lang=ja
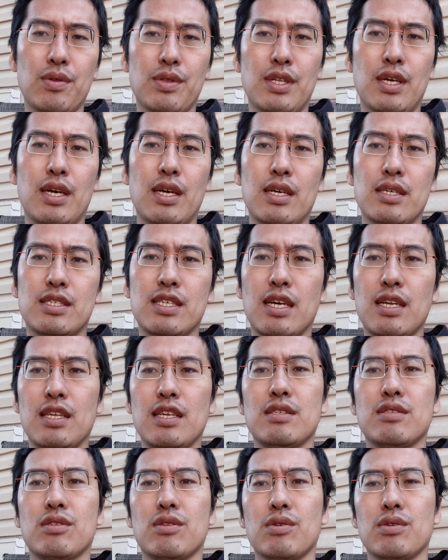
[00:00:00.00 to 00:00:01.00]
で
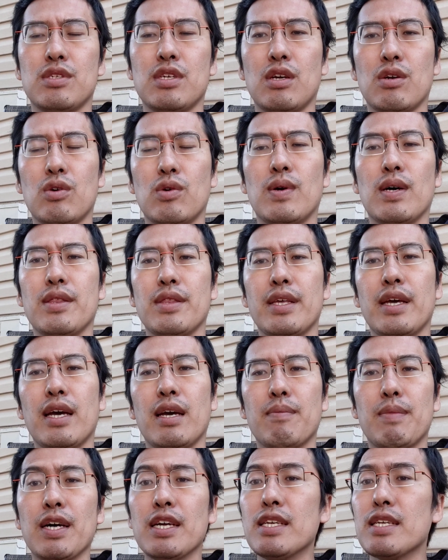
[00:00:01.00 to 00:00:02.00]
ジャニーズと JO1
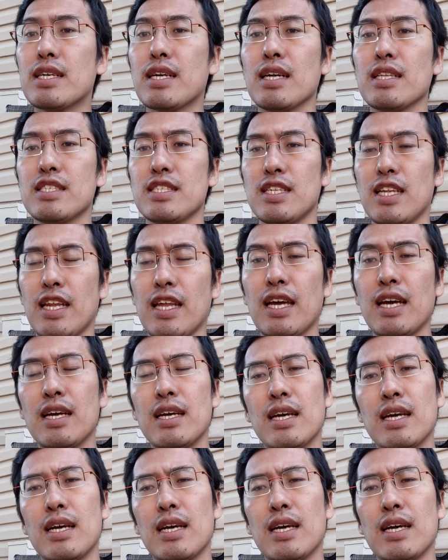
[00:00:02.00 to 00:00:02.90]
で、まあ、いい感じでね